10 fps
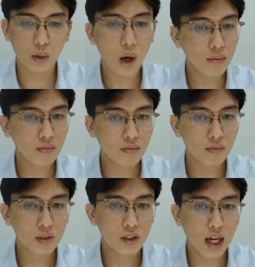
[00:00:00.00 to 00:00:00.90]
đúng không?
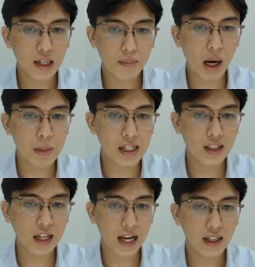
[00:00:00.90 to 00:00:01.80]
Đấy, mở biên như
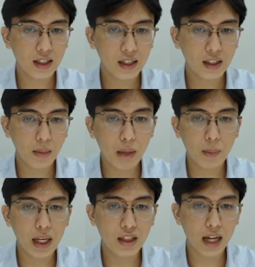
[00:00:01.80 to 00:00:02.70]
thế này. Đấy, mở
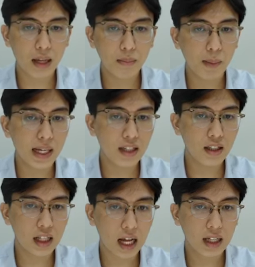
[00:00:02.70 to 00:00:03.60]
biên như này, mở biên như
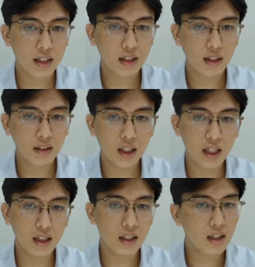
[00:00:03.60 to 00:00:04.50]
thế này.
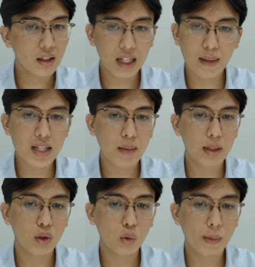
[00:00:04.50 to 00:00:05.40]
Thì làm sao
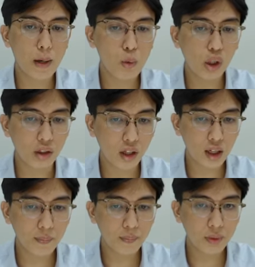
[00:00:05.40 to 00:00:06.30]
mà lúc ấy mới mua được nữa.
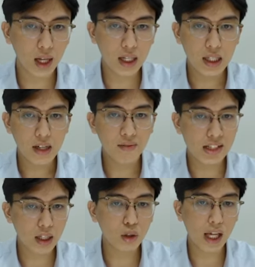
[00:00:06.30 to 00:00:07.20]
Đấy, và
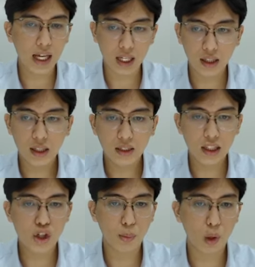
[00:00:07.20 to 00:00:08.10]
rất có thể nhá,
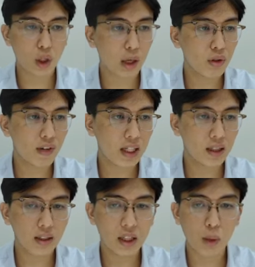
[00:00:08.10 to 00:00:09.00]
thị trường mà nó kéo như vậy
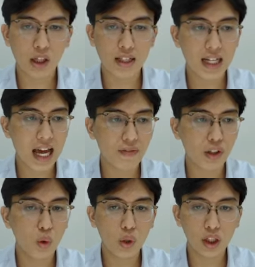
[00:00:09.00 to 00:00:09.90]
thì mọi người sẽ lại phải
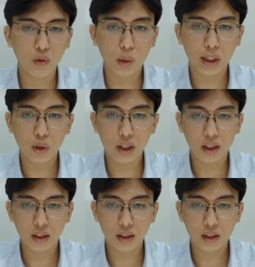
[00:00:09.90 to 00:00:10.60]
đu ở những cái vùng này thôi.